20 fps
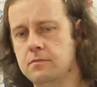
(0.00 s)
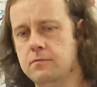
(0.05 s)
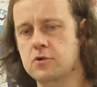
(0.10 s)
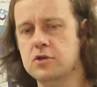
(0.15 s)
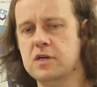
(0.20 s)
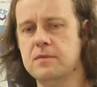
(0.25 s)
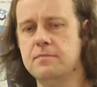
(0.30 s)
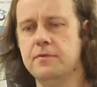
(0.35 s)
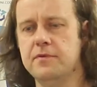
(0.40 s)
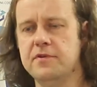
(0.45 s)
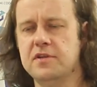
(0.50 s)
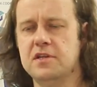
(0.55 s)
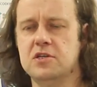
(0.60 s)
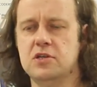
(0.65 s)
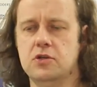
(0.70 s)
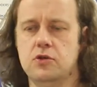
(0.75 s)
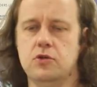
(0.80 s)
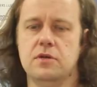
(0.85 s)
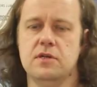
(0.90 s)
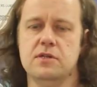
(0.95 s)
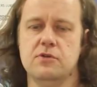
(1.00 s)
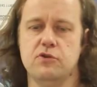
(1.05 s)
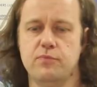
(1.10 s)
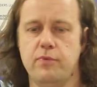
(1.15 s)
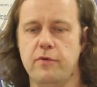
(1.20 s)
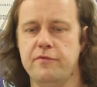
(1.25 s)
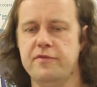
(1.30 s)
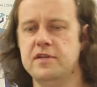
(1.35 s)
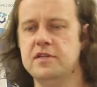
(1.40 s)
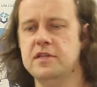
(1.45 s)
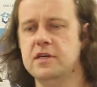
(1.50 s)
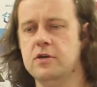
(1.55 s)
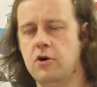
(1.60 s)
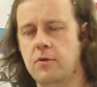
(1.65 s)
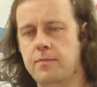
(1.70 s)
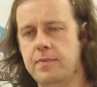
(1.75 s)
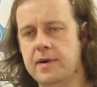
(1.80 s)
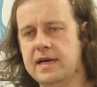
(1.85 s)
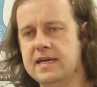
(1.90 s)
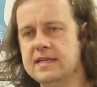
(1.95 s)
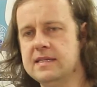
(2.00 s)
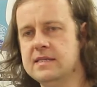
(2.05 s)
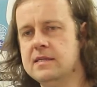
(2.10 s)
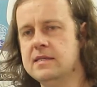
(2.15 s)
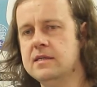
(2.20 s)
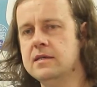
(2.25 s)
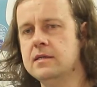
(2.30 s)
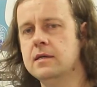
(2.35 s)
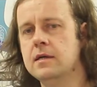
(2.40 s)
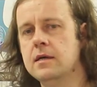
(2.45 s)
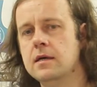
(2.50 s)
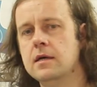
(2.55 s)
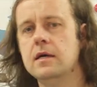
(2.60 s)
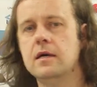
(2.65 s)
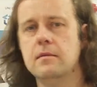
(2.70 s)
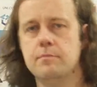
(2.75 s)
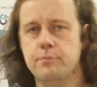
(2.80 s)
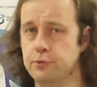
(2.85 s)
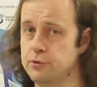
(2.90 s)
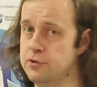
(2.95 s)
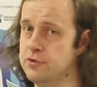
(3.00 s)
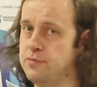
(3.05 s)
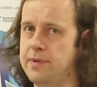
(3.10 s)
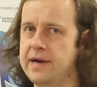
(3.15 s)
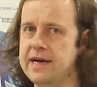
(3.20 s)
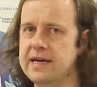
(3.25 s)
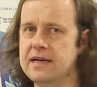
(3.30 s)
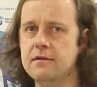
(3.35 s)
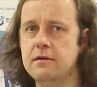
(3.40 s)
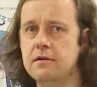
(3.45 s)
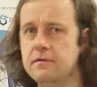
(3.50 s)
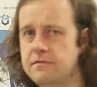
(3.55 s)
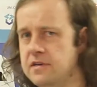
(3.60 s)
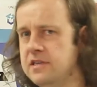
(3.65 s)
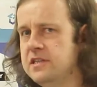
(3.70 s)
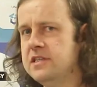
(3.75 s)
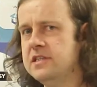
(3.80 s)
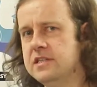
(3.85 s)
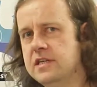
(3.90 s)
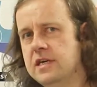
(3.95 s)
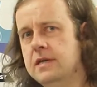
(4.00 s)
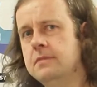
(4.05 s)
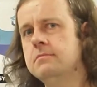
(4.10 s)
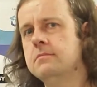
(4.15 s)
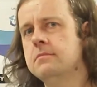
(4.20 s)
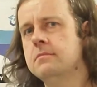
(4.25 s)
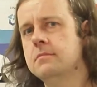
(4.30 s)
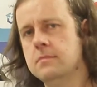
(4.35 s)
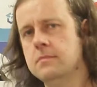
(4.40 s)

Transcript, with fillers: Możemy powiedzieć, że to jest odpowiednik operacji pushback w liście.